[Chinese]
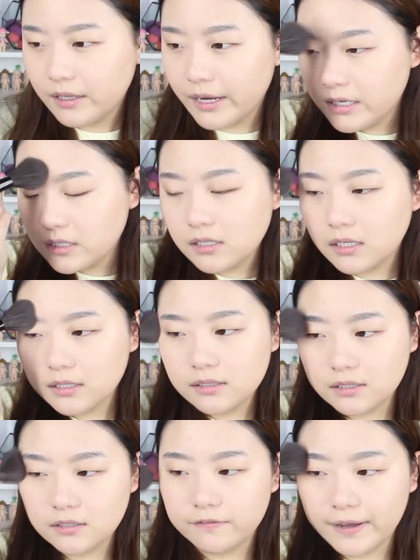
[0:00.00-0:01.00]
但是
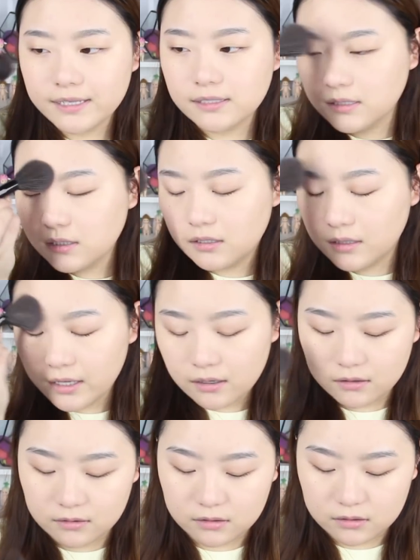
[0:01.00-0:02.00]
纪梵希的那
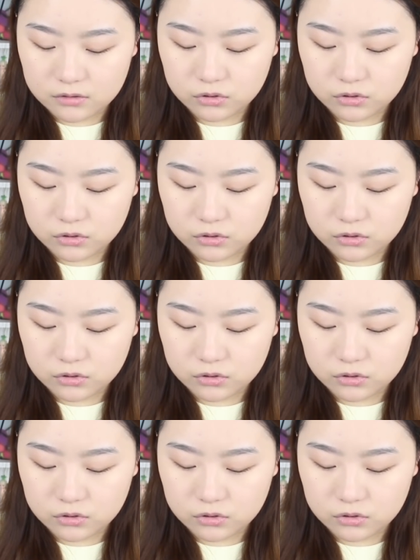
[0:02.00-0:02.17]
个呢，